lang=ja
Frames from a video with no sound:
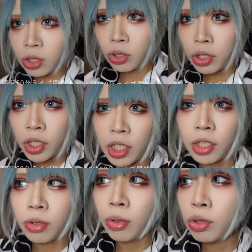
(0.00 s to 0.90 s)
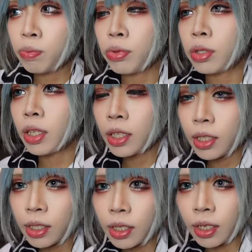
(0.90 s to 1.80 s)
17時50分で
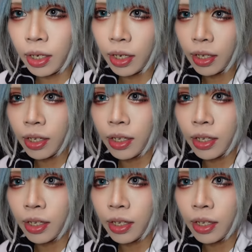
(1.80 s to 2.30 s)
すはい